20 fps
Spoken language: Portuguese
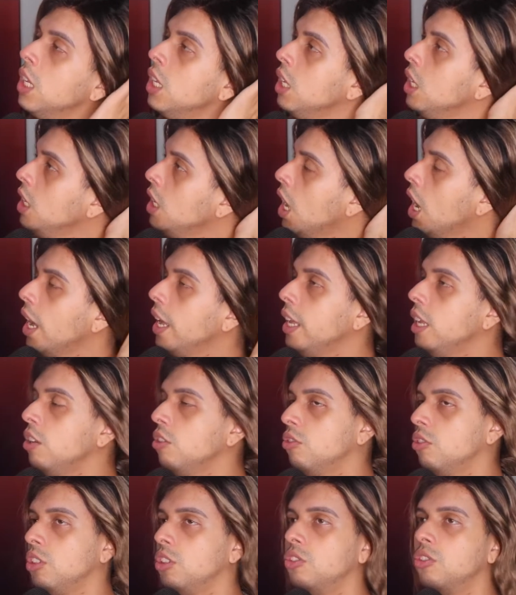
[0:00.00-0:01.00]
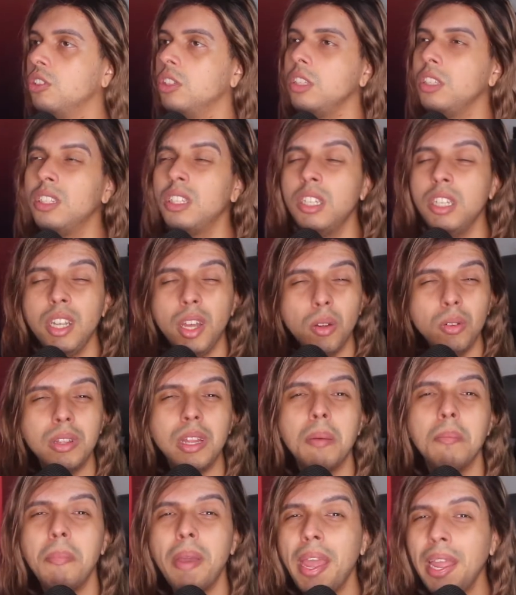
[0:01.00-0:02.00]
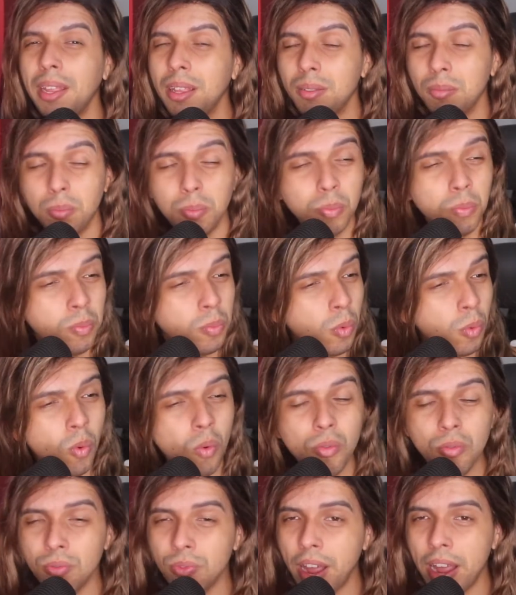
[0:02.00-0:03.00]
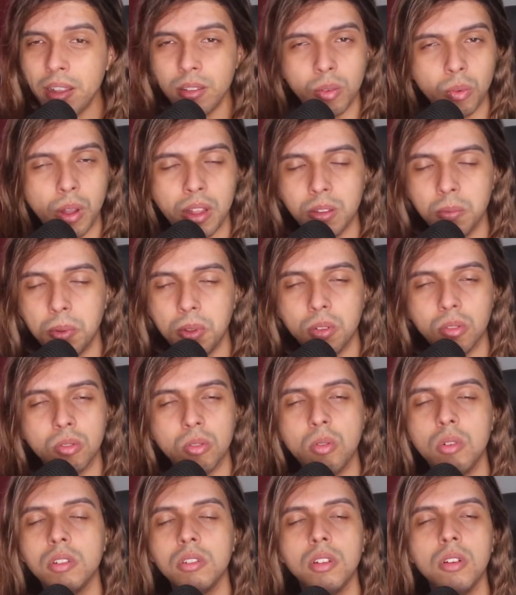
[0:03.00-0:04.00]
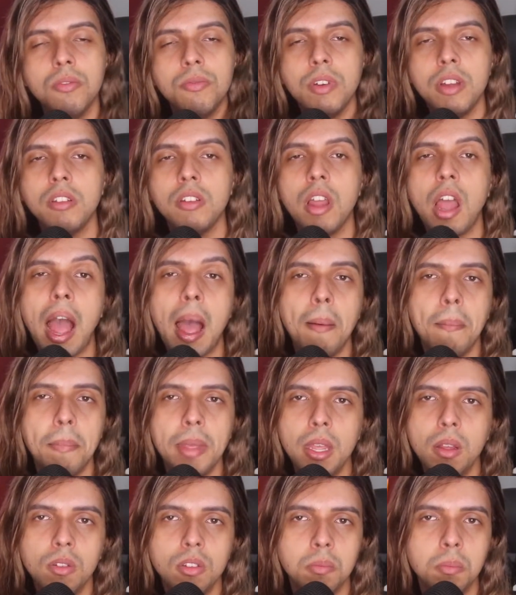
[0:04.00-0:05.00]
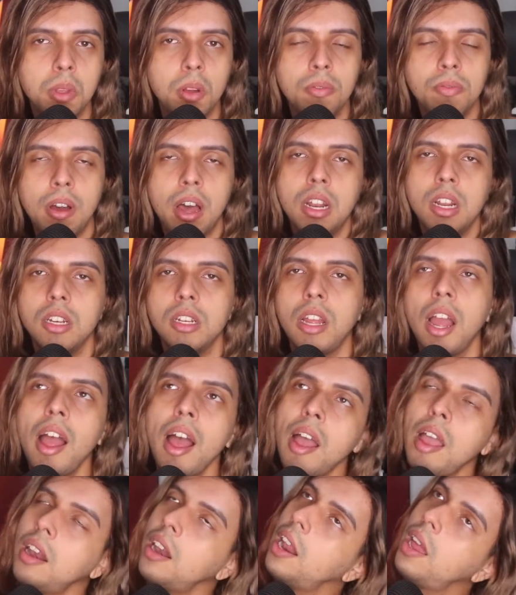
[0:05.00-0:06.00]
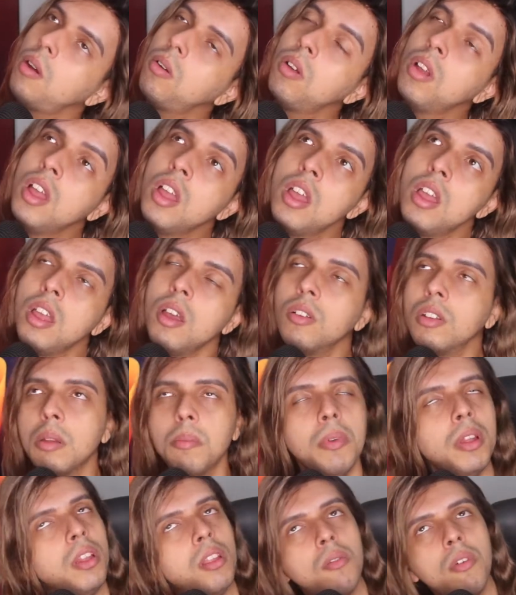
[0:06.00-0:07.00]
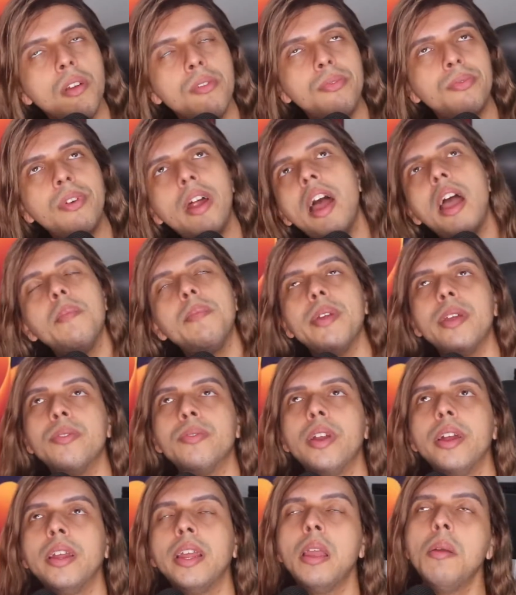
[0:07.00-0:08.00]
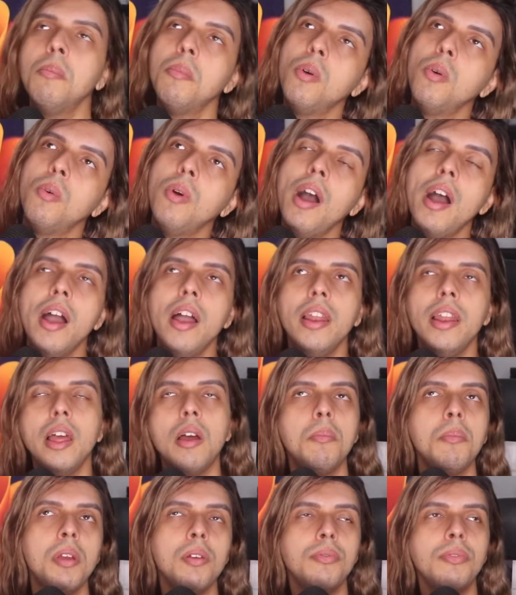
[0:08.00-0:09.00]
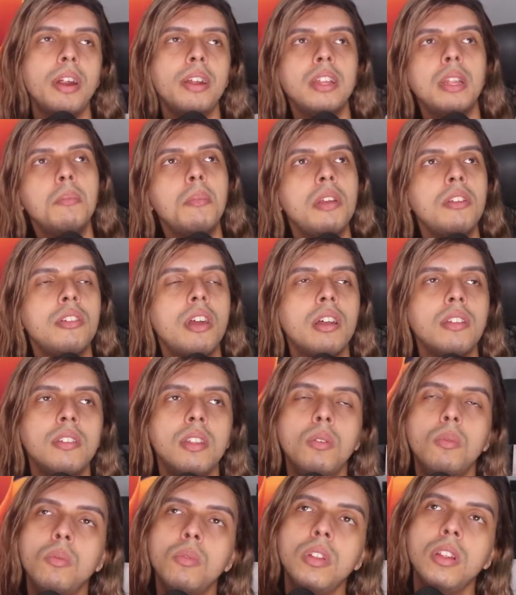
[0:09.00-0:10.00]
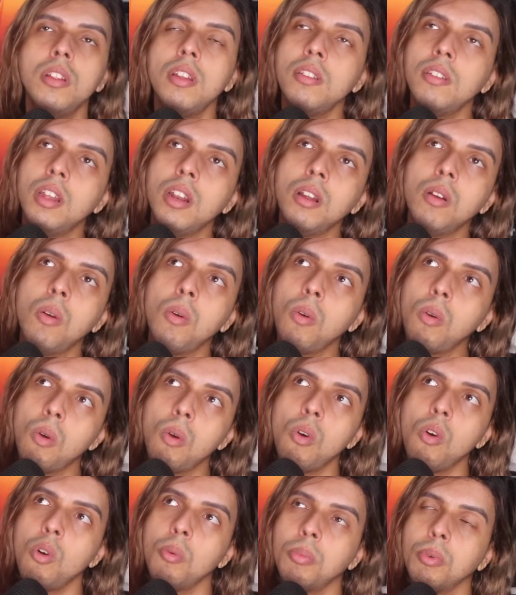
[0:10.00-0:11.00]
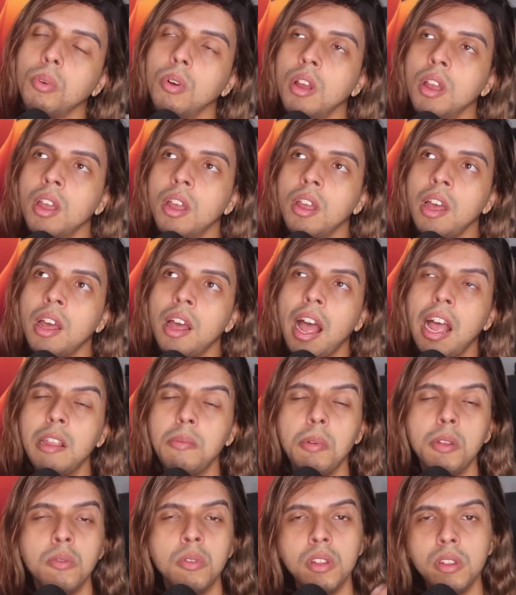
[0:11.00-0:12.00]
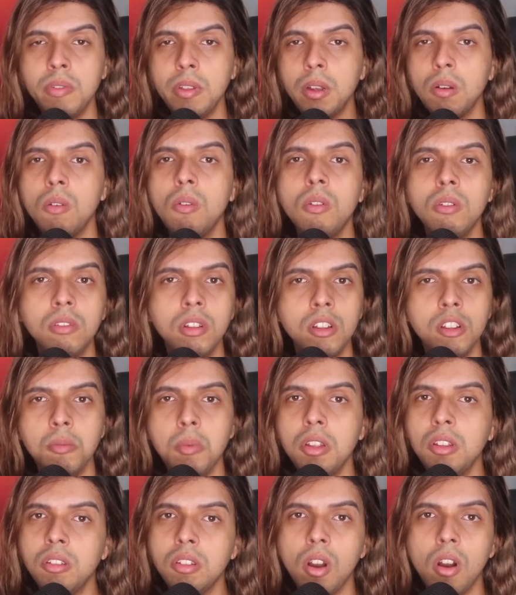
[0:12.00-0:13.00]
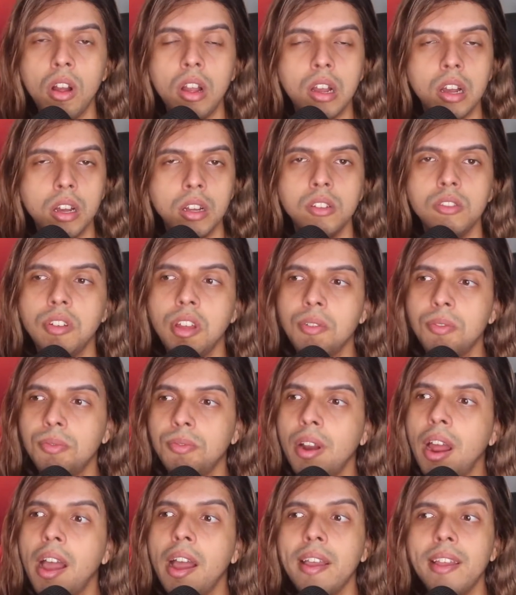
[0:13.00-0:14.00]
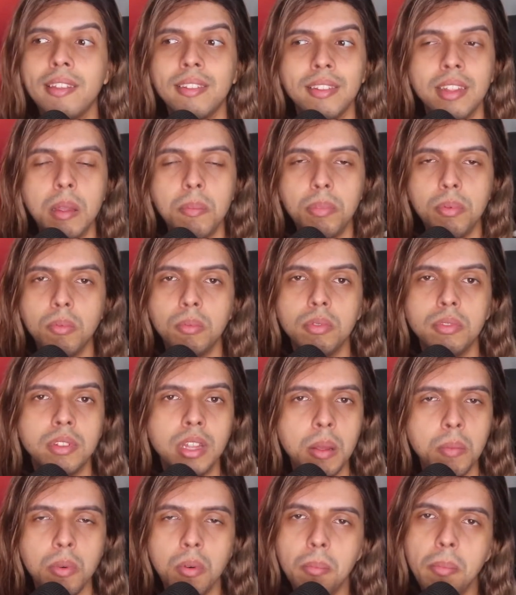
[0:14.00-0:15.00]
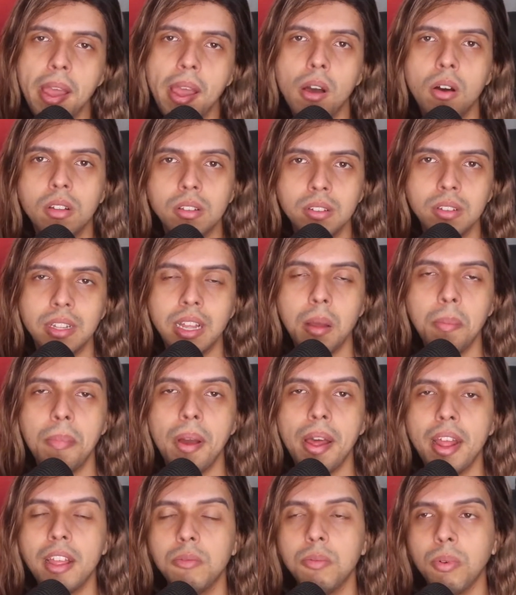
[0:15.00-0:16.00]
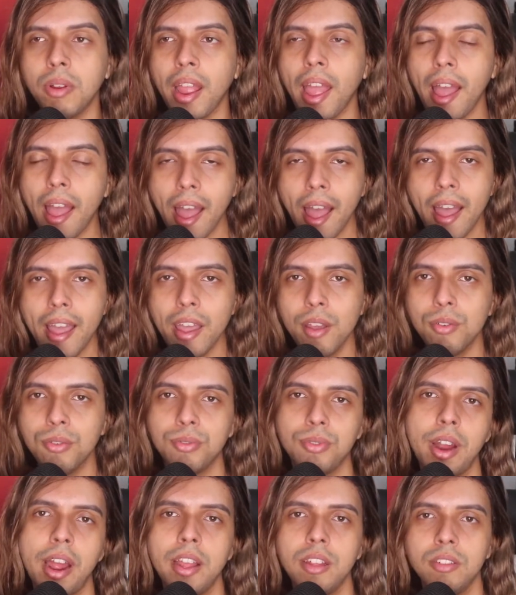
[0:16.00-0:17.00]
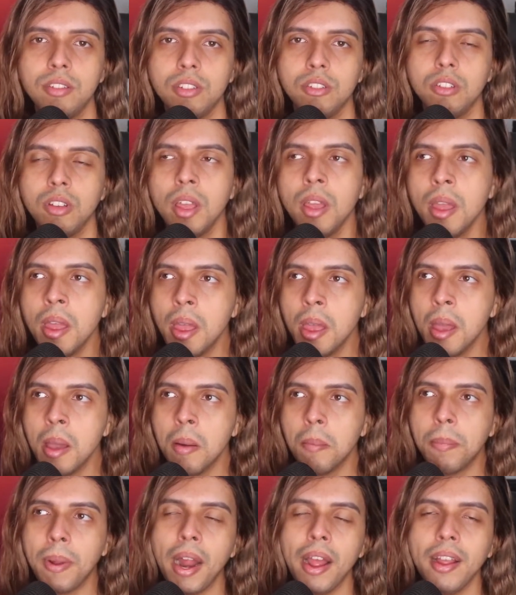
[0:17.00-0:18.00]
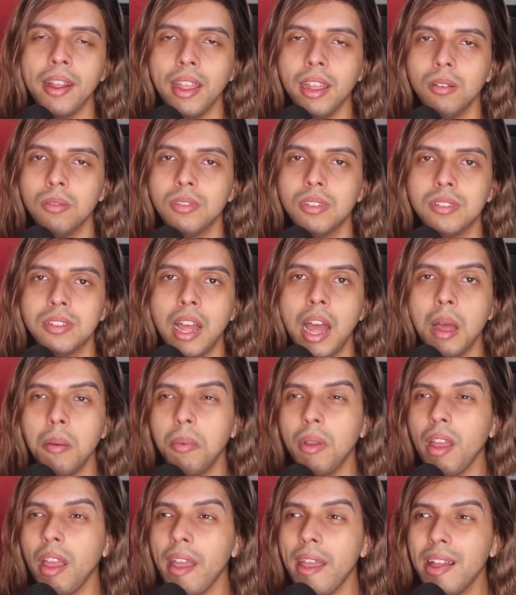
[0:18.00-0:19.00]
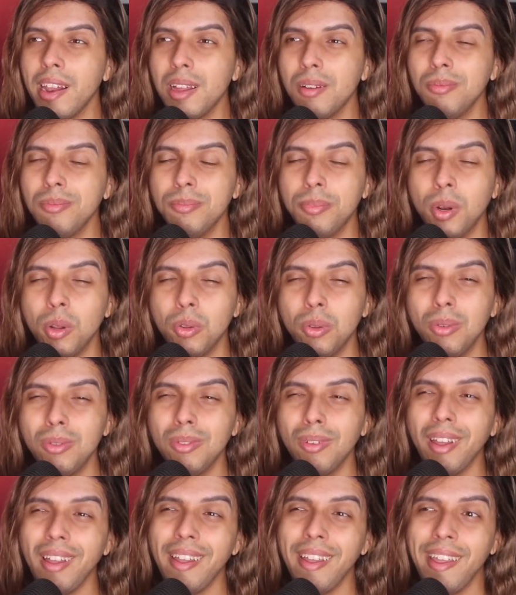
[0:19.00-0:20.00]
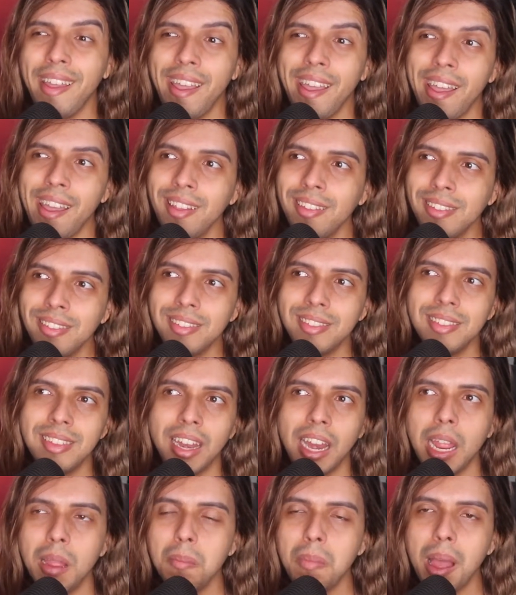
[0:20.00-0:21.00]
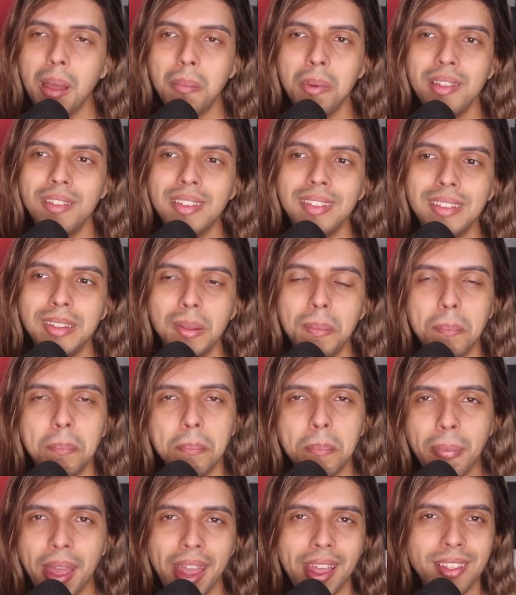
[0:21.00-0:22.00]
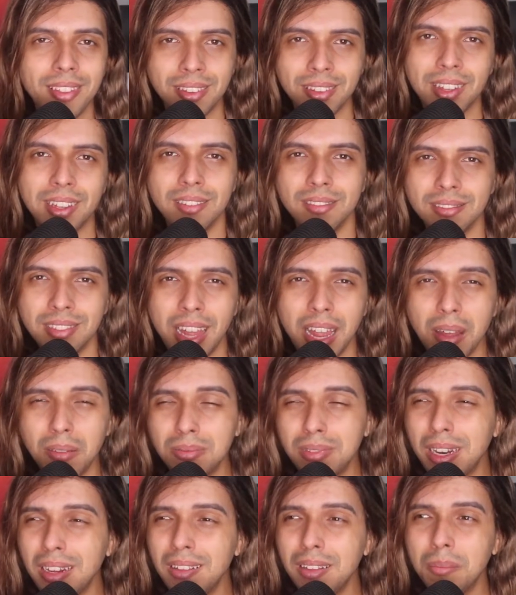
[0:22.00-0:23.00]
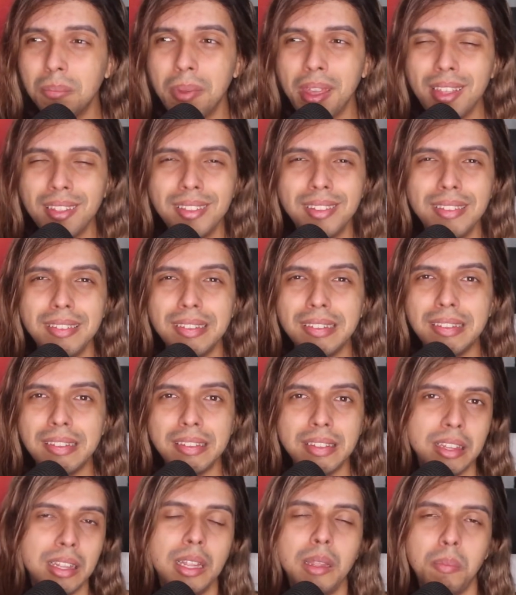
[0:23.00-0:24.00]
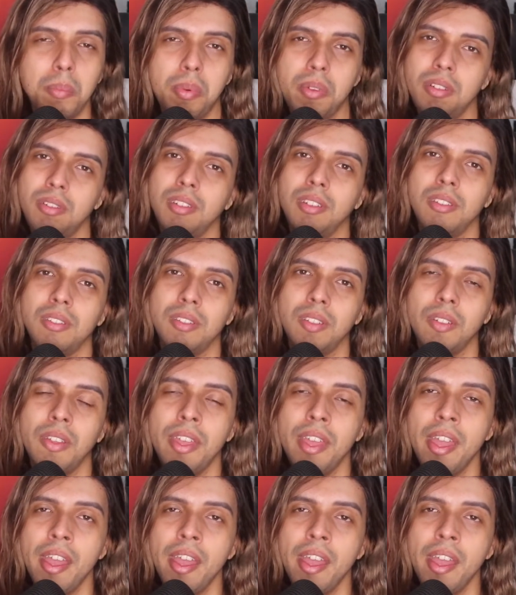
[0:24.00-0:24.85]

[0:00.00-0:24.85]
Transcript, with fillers: E aí, gente, que eu também converso com as pessoas, eu vejo amigos meus falando que, ai, ah, Léo, eu também tenho um airfry, minha airfry queimou. Ai, ah, Léo, minha airfry também já é a segunda, terceira que eu compro. As pessoas ficam constantemente trocando de airfry, é sempre, sempre um BOzinho que aparece, porque a airfry, gente, Pra quem não sabe, ela é um produto extremamente assim besta, não tem um trem bem assim simples, gente.